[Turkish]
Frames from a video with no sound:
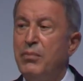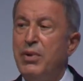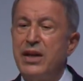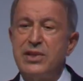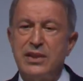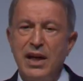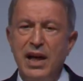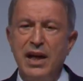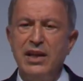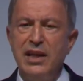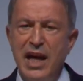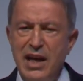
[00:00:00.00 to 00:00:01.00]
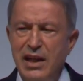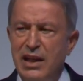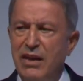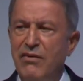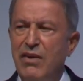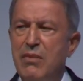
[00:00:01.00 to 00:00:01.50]
Başta
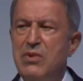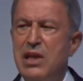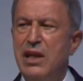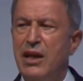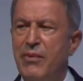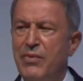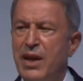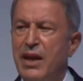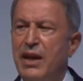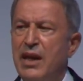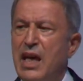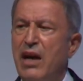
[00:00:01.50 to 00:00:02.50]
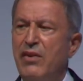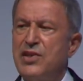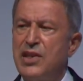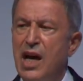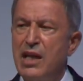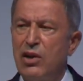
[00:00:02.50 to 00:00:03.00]
yerli ve milli İHA
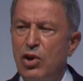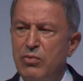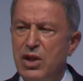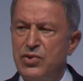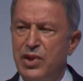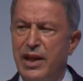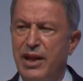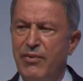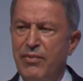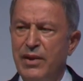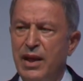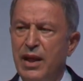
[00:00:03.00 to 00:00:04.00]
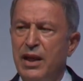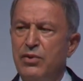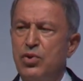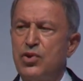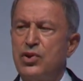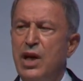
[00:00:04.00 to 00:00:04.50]
ve olmak üzere
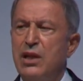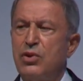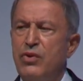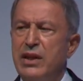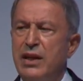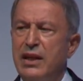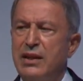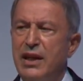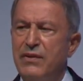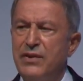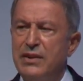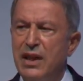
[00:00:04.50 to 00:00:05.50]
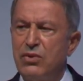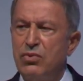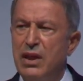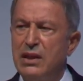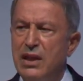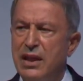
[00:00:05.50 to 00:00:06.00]
Türk Silahlı Kuvvetleri tarafından
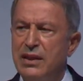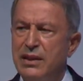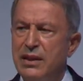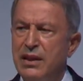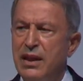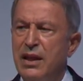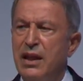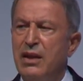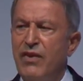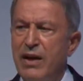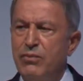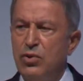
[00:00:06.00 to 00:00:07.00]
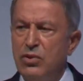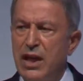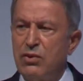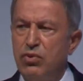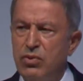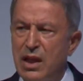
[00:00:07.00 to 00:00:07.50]
kullanılan ve
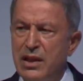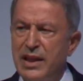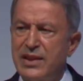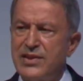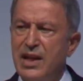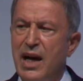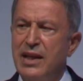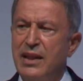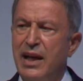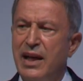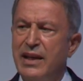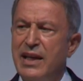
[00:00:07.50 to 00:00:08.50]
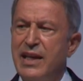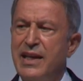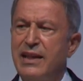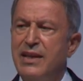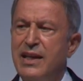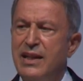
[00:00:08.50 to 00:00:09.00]
bunlar kullanılarak sahada
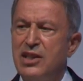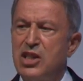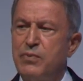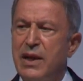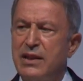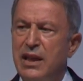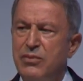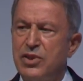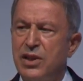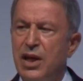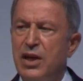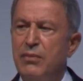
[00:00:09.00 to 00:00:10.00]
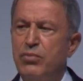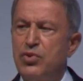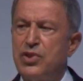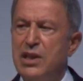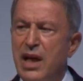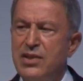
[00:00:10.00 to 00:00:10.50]
yeteneklerini ispatlamış bu
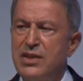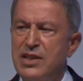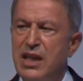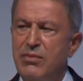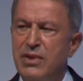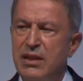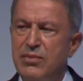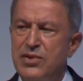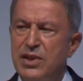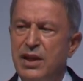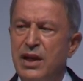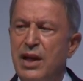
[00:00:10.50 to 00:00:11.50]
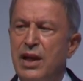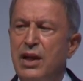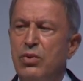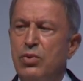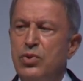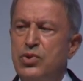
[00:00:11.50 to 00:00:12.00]
silah sistemlerimizi
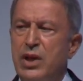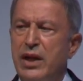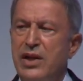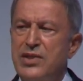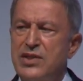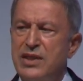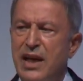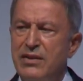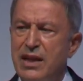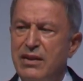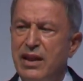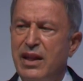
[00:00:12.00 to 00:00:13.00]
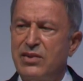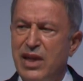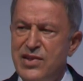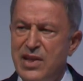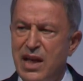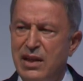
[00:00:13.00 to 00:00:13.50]
uluslararası standartlarda
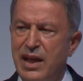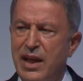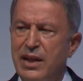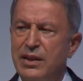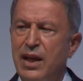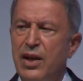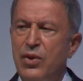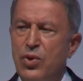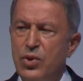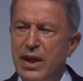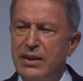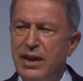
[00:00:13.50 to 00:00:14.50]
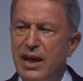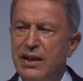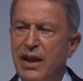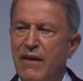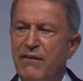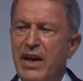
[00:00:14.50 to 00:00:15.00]
tasarlayan, üreten
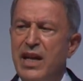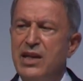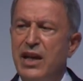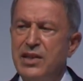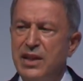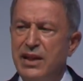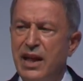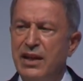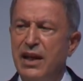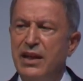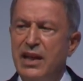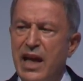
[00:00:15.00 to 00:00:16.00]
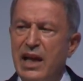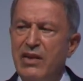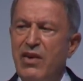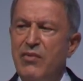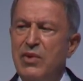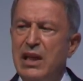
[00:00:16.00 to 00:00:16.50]
ve ihraç eden yerli
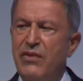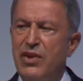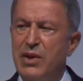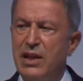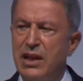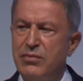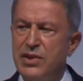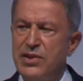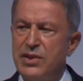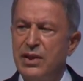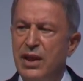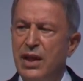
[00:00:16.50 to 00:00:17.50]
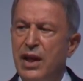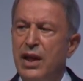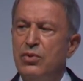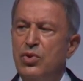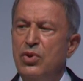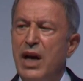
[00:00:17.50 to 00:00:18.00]
ve milli firmalarımız
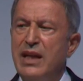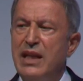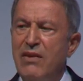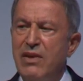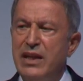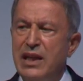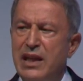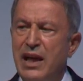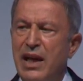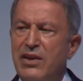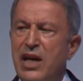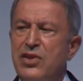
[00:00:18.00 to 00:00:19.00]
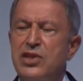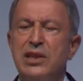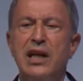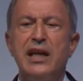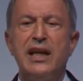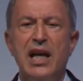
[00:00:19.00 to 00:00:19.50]
dünya devleriyle yarışır
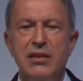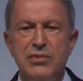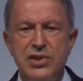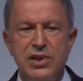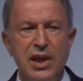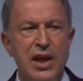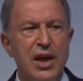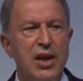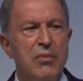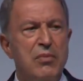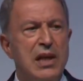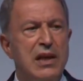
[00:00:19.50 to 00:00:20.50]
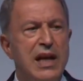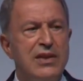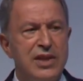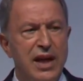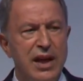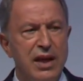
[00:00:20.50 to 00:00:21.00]
hale gelmiş,
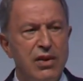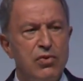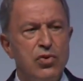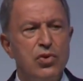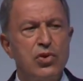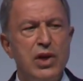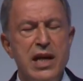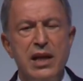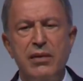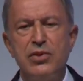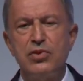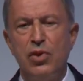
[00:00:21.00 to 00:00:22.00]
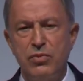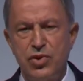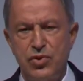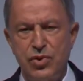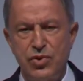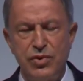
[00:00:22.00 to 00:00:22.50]
milletçe gurur kaynağımız
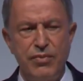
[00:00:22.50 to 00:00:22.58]
olmuştur.